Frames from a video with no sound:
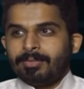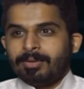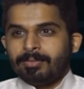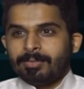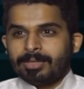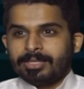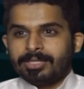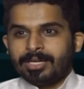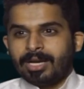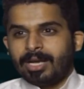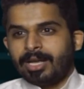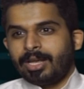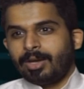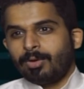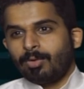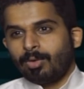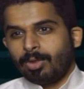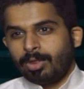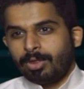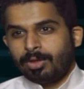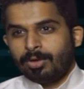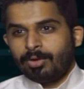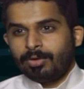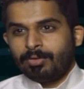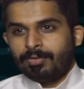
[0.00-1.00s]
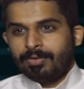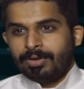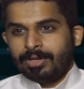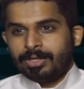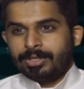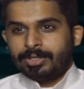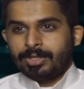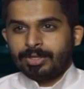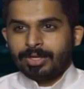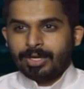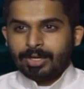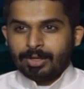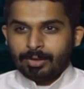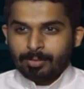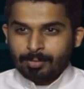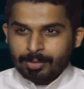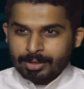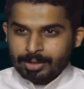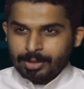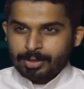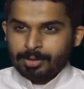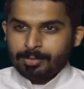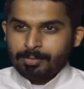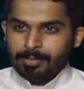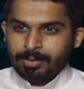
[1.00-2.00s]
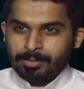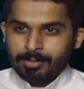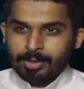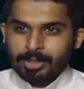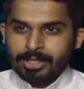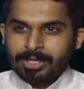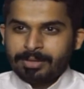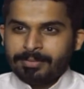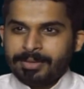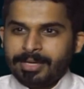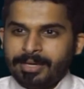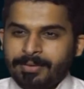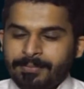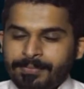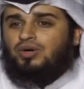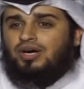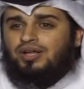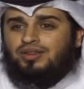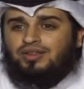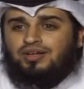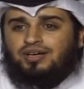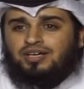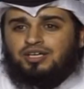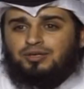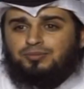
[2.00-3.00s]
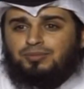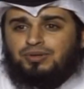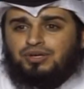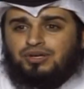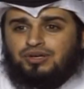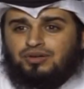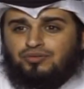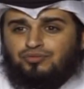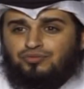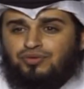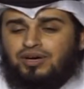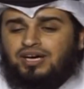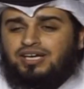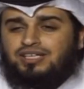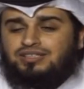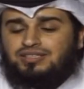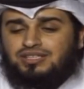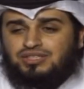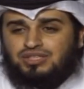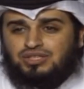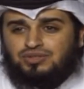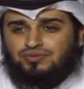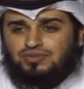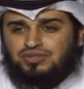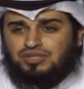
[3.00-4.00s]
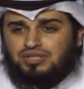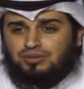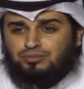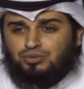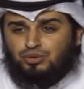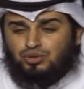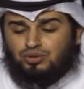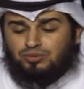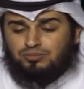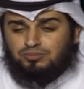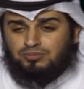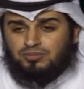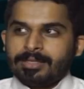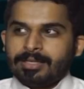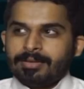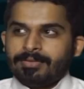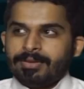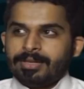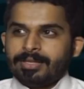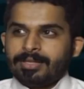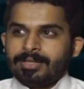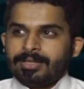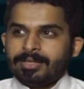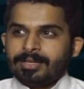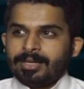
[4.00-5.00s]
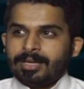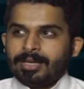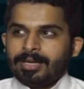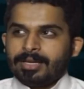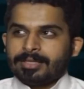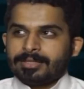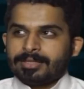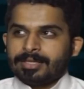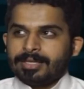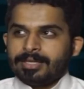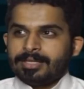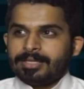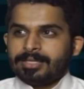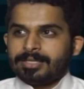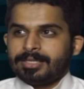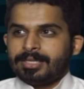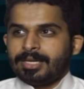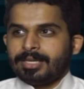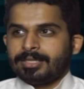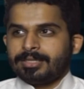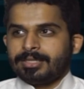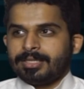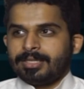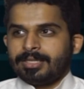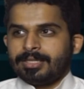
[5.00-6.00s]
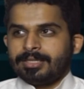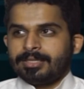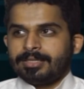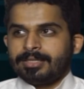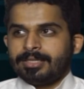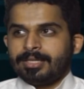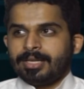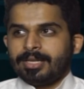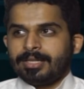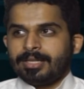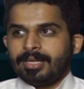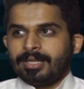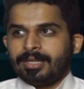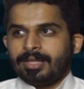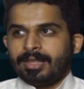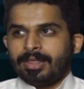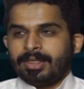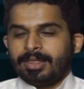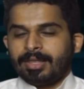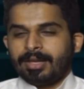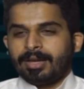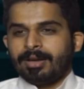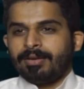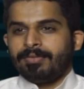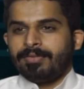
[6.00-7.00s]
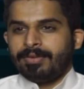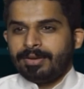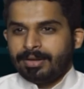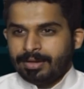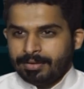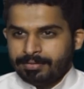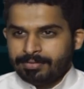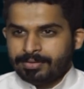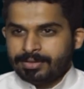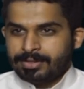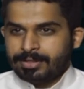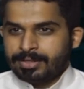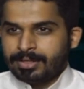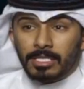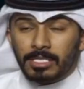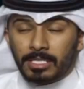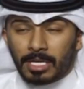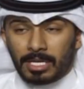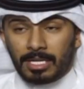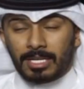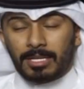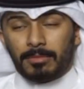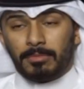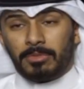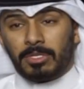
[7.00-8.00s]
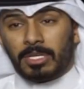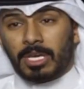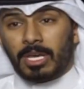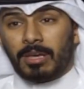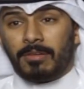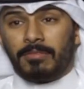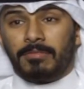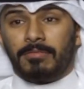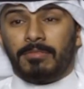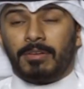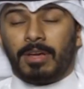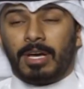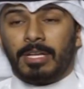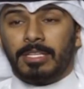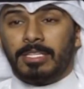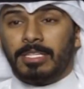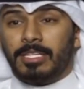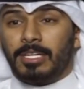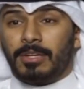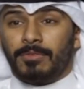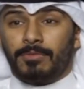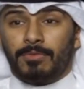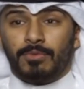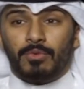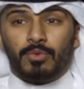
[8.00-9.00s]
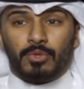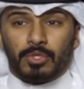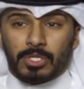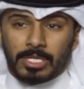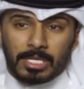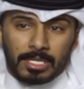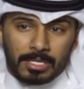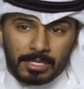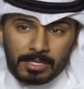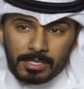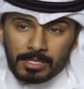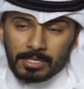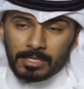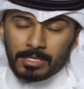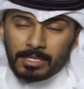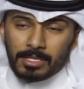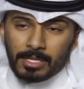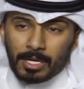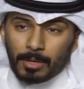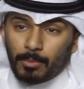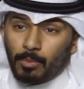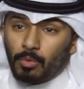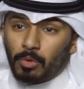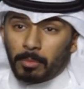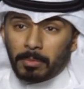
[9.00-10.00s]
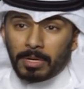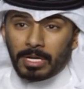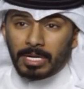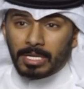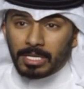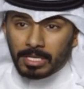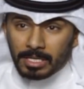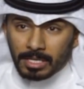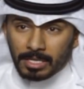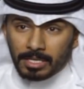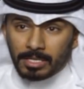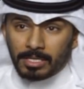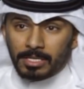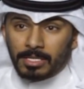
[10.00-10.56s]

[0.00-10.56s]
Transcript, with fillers: بالمشايخ والضيوف اللي جانا لهم وزنهم بالمجتمع. وهذا اكبر فائده استفدنا منهم. استفدت على الصعيد الشخصي زياده الثقه في النفس. تعلمت كيف ادير فلوسي، امور ماليه.